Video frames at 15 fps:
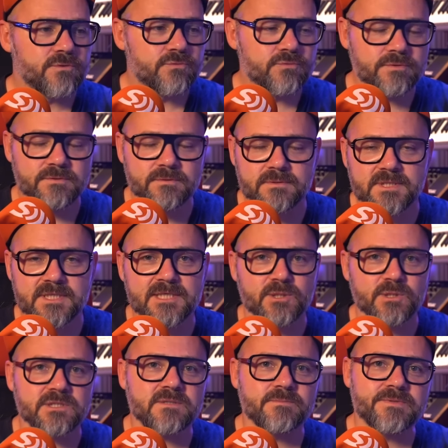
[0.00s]
Tous ceux qui
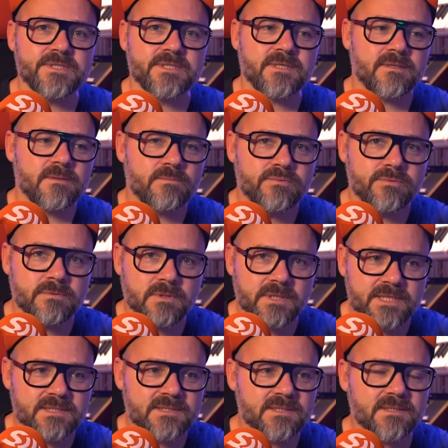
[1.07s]
transpirent pour
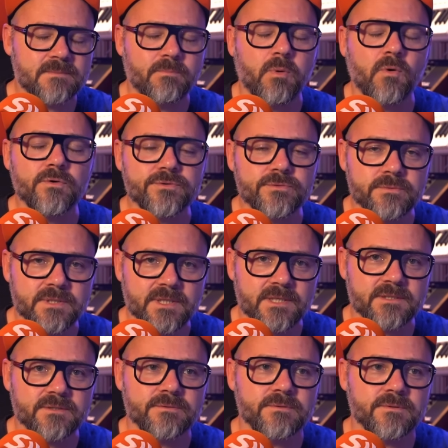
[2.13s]
essayer de produire
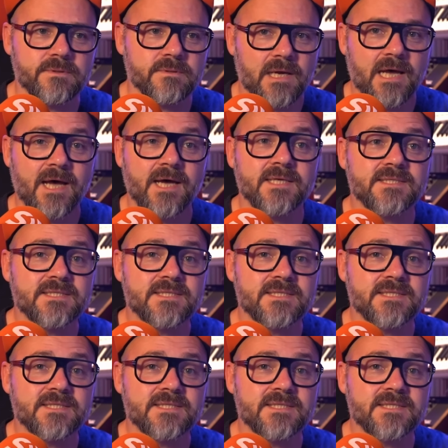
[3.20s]
un truc à un